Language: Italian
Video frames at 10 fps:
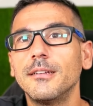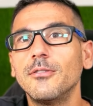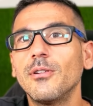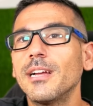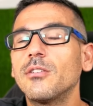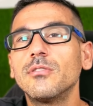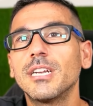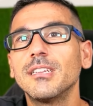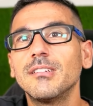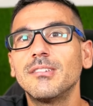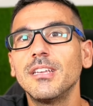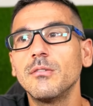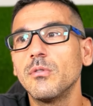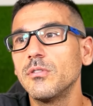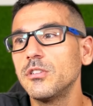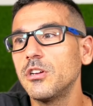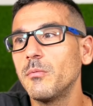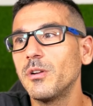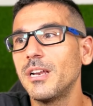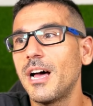non le contraddistinguono
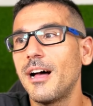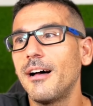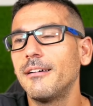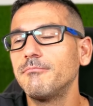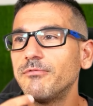diciamo la